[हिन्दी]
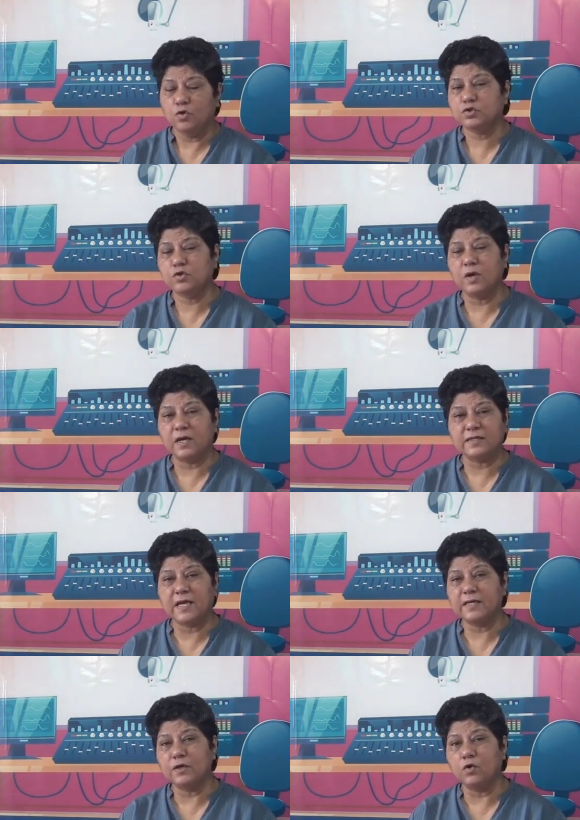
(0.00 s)
उसको
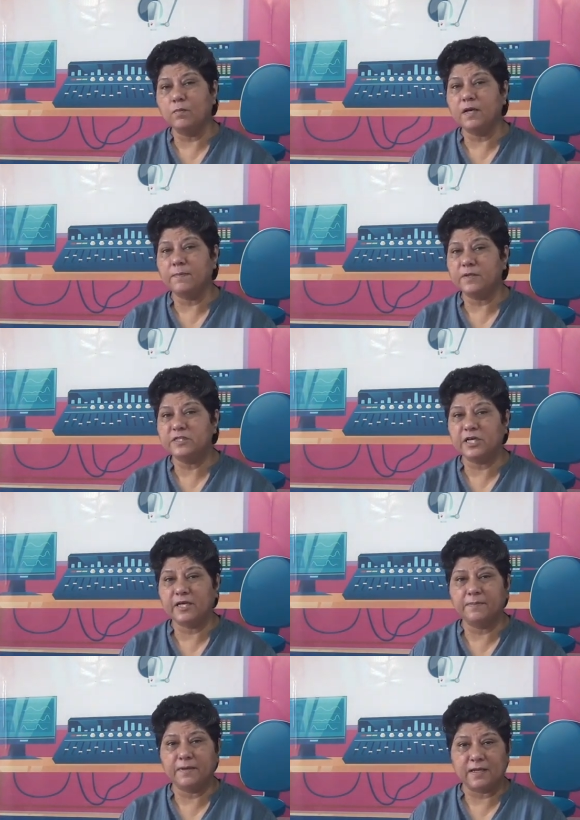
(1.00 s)
लगता है कि रोमिल अपनी
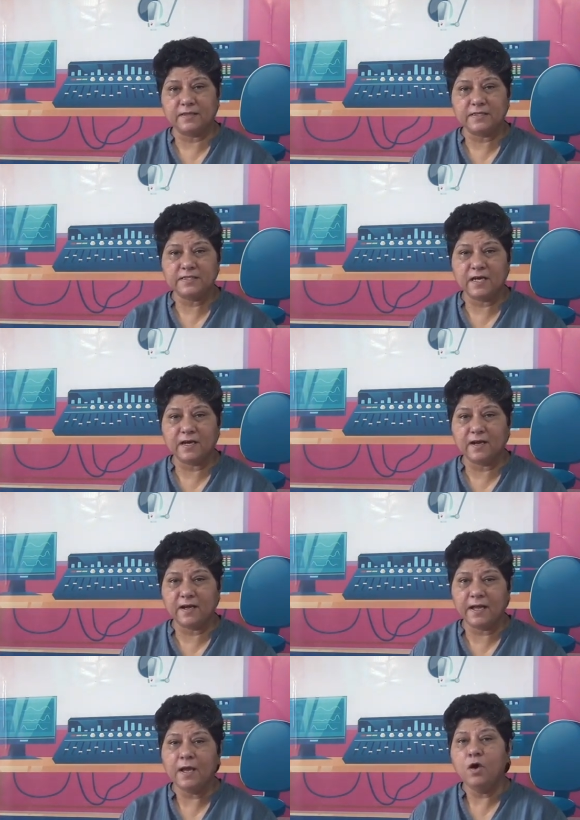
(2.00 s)
जगह बनाता जा रहा
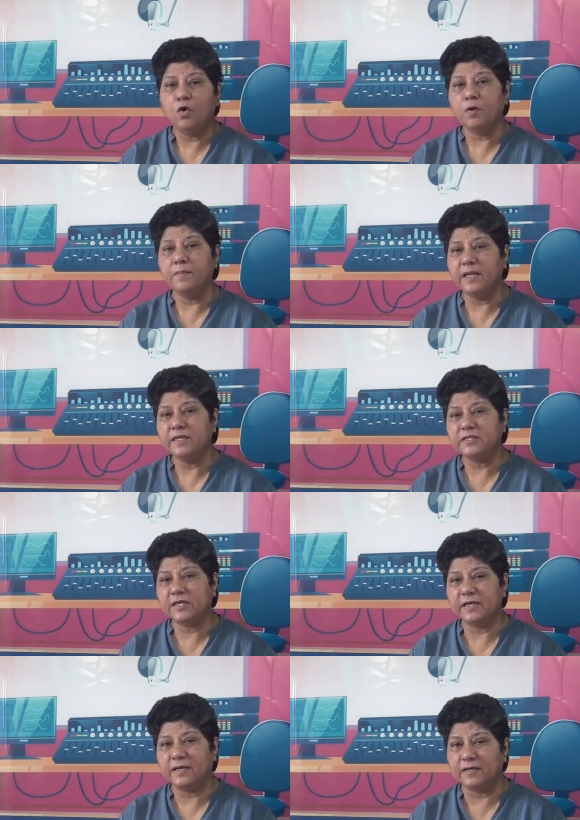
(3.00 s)
है और मेरी
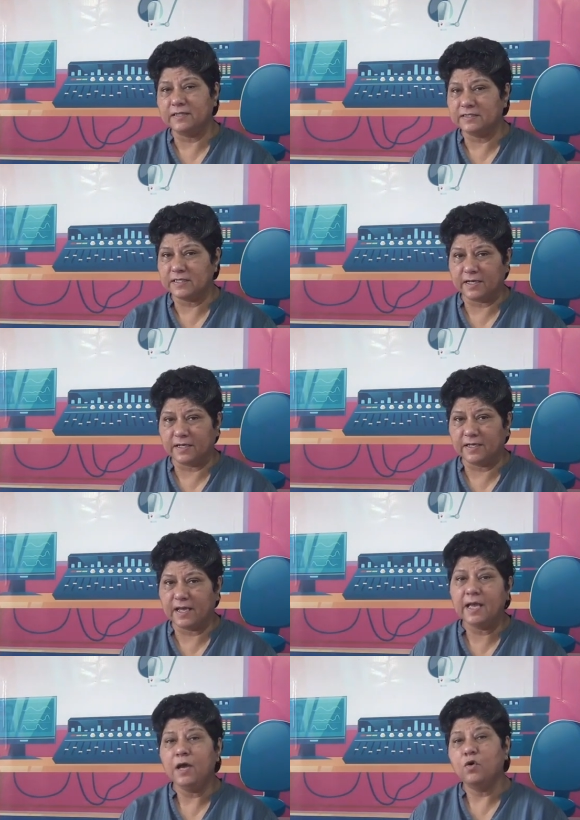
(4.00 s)
जगह घटती जा रही
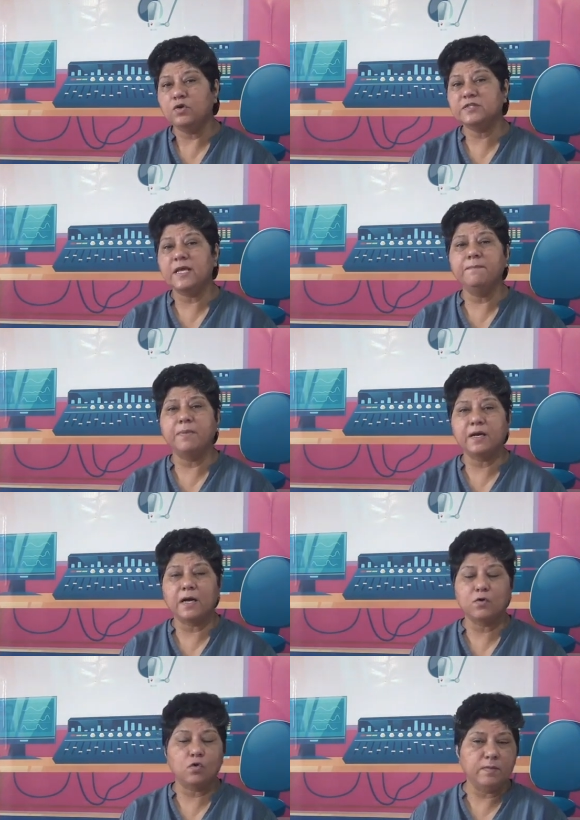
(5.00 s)
है और सेम
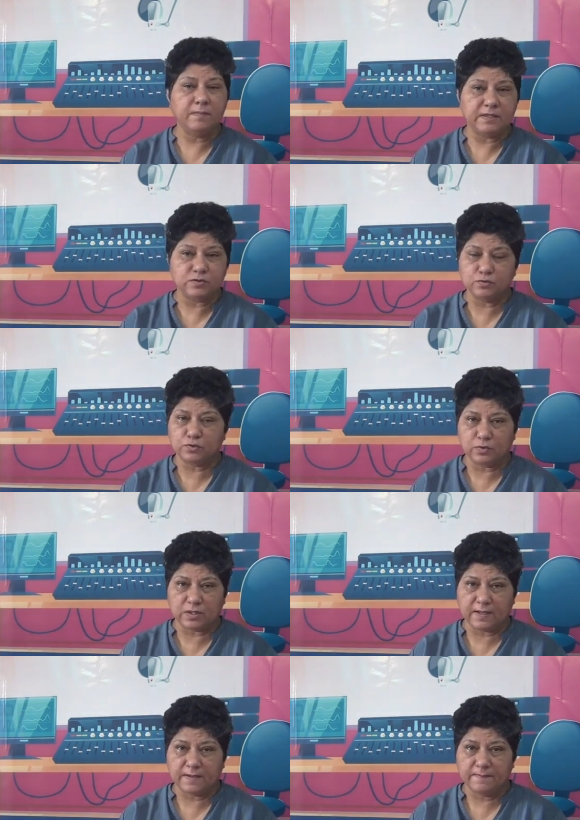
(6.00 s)
बरखा को भी महसूस
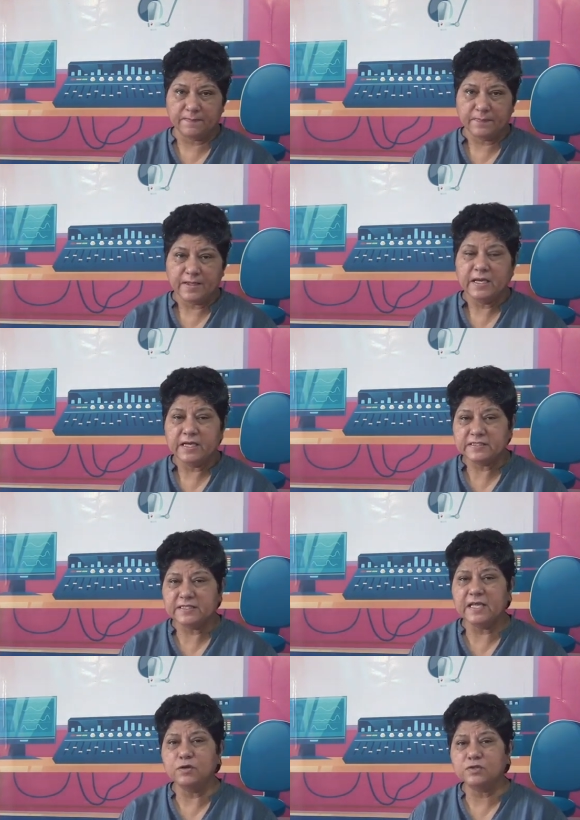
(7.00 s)
होता है
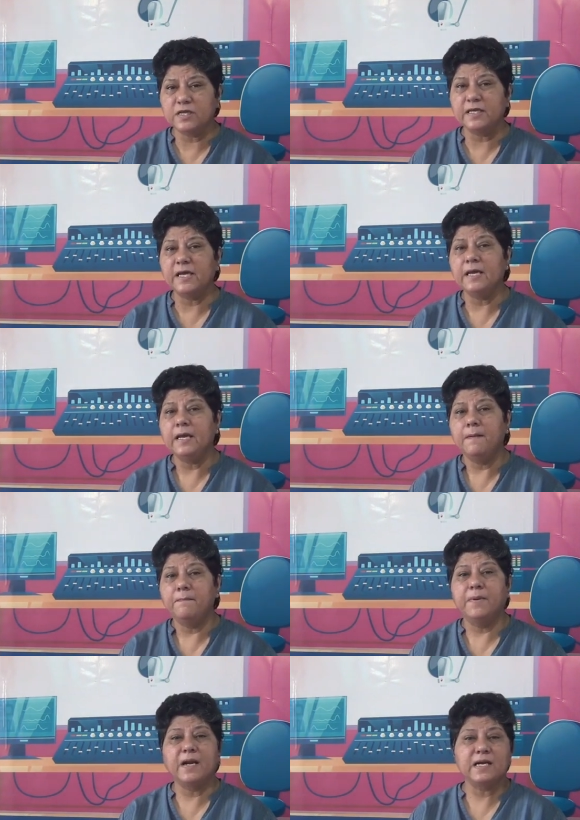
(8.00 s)
इसीलिए उसने ये
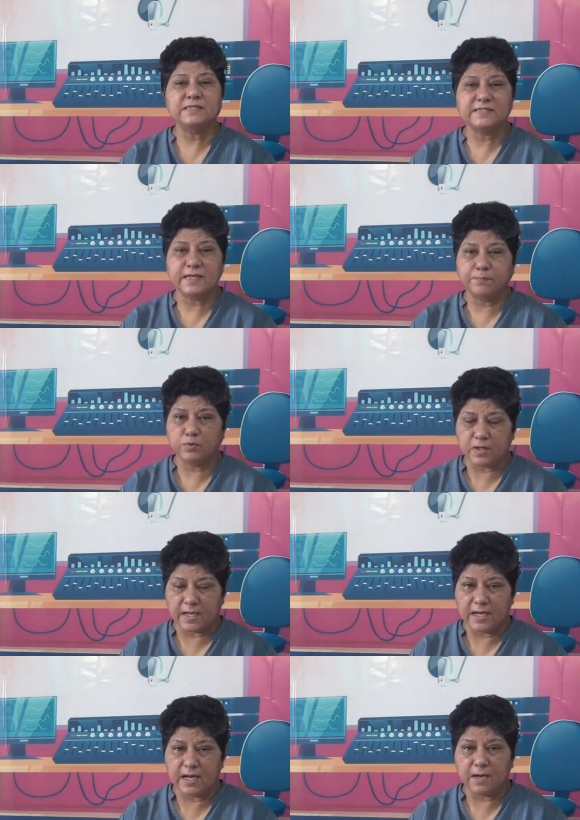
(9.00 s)
बड़ा स्टेप
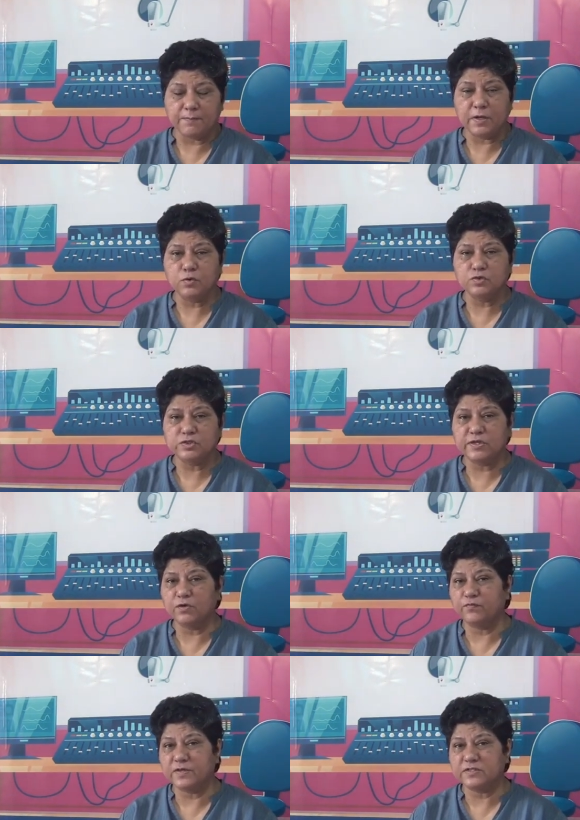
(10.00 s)
उठाया अपने गुस्से
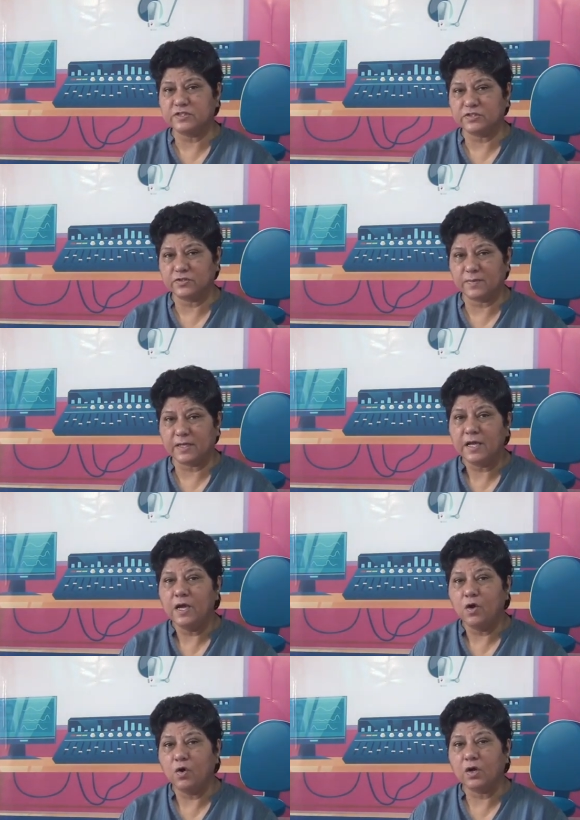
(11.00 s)
और फ्रस्ट्रेशन में
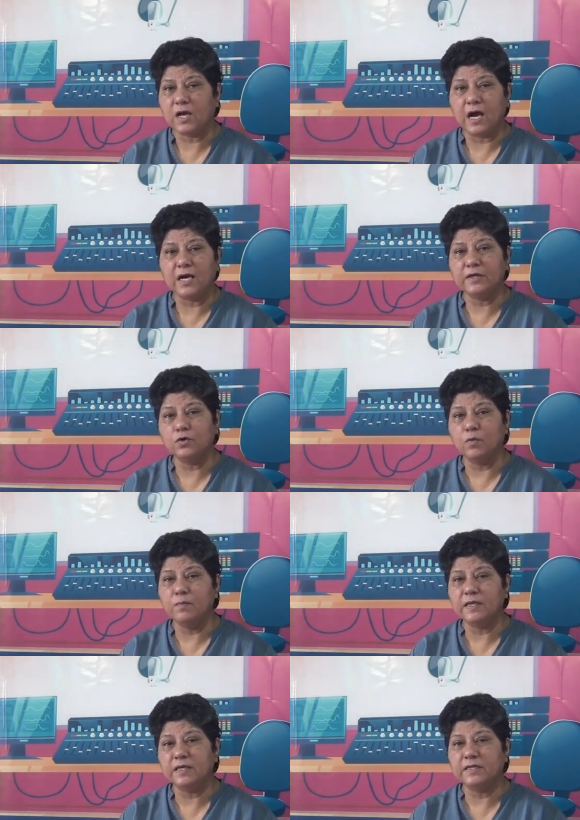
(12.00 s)
और कहा कि
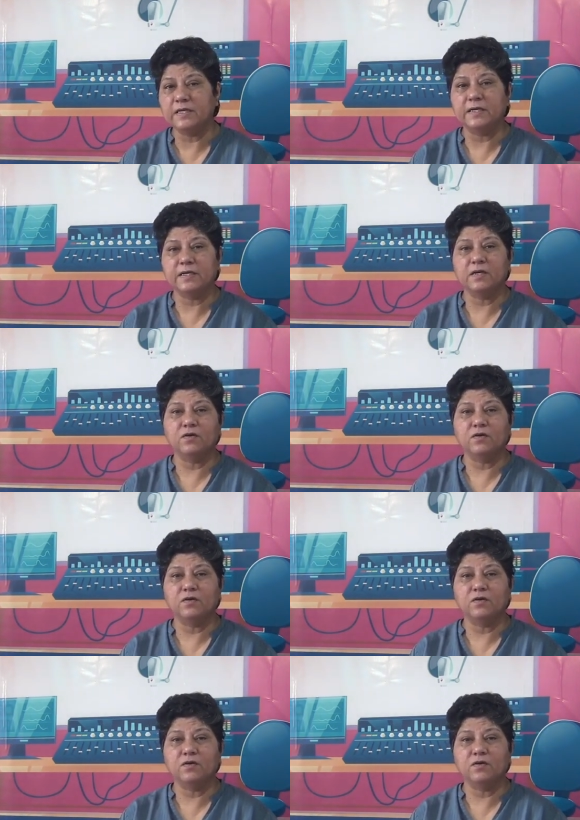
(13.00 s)
रोमिल की टिकट